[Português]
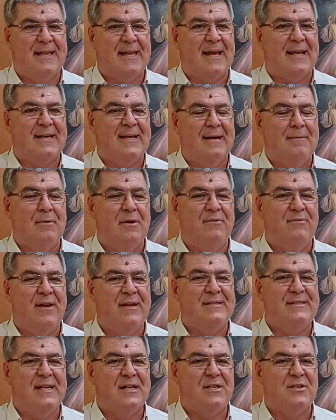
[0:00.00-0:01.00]
da cama ao
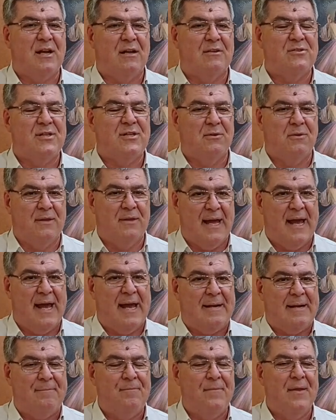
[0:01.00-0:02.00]
invés de deixar o
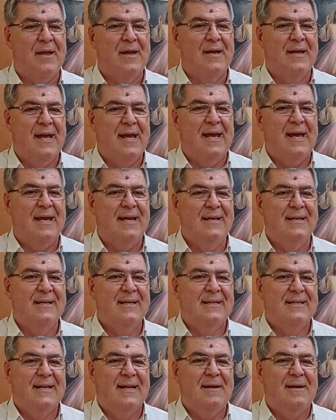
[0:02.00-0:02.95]
celular é,